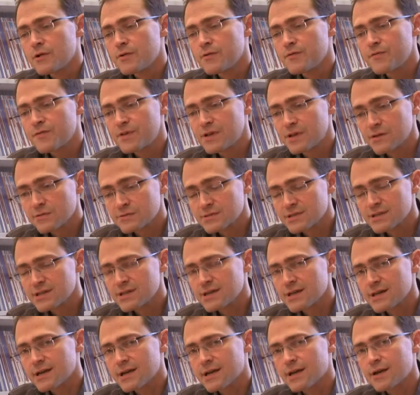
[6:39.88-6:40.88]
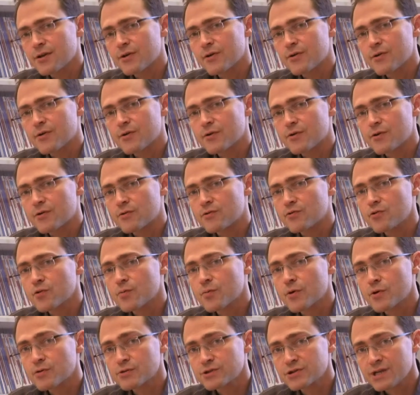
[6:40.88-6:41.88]
financer euh, nos
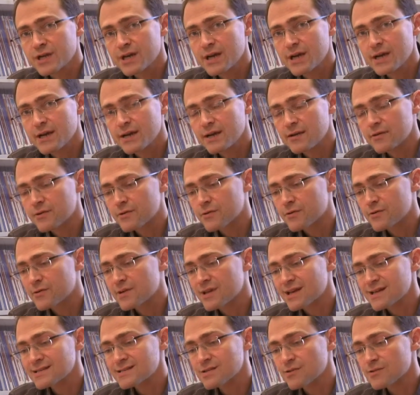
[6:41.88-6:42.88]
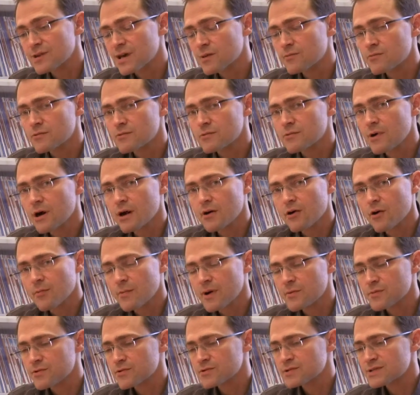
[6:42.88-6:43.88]
projets très en amont, alors
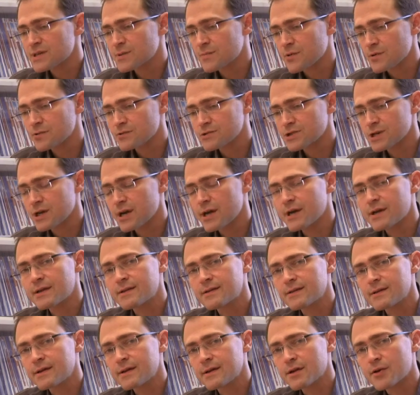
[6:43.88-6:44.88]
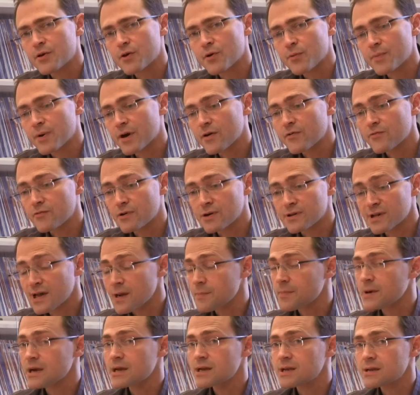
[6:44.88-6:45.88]
même que ces projets étaient parfois
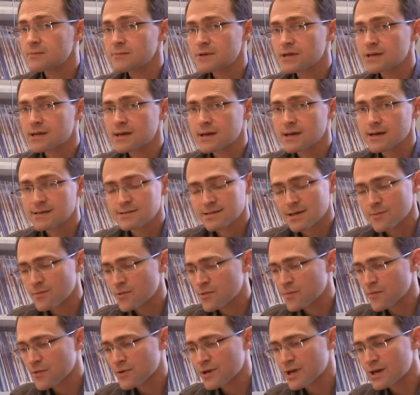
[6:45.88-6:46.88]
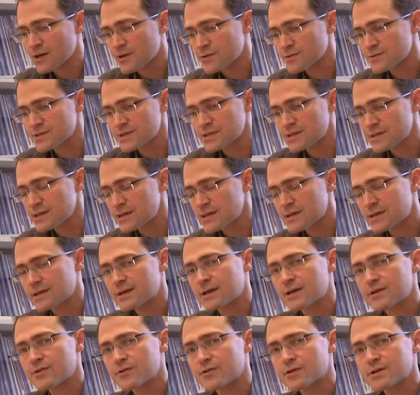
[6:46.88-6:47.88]
très préliminaires, simplement quelques idées et
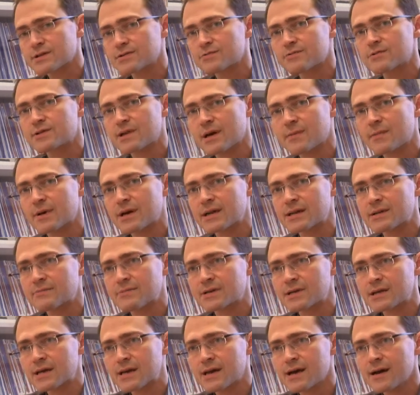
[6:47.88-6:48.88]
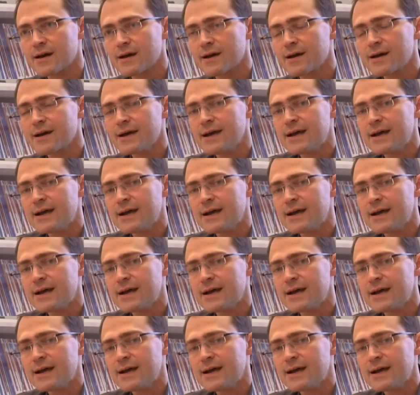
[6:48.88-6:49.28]
quelques résultats préliminaires.